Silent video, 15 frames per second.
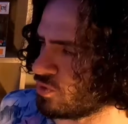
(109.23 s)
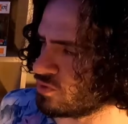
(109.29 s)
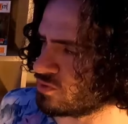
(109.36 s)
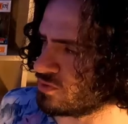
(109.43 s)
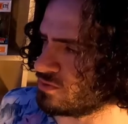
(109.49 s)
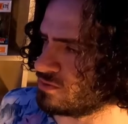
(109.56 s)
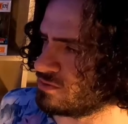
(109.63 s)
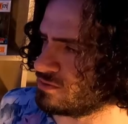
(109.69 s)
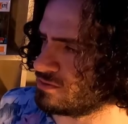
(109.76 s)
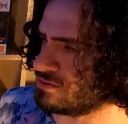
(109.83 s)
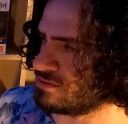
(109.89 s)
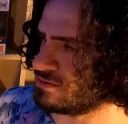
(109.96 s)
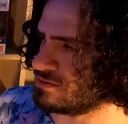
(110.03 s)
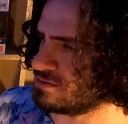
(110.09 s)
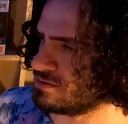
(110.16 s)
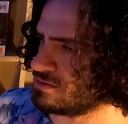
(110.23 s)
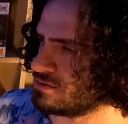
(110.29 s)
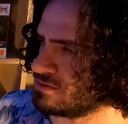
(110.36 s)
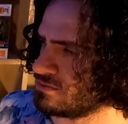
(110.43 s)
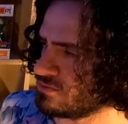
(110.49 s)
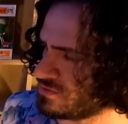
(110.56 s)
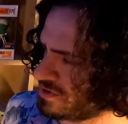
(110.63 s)
Boruto,
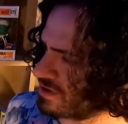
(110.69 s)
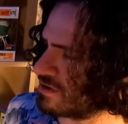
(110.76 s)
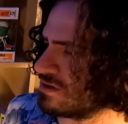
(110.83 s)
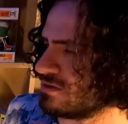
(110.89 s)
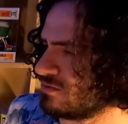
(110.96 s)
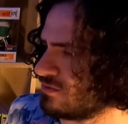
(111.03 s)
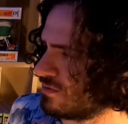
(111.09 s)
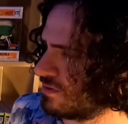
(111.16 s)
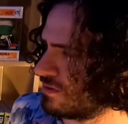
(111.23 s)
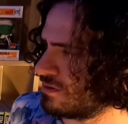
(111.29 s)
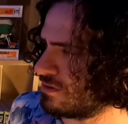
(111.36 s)
tu sais que t'es nul.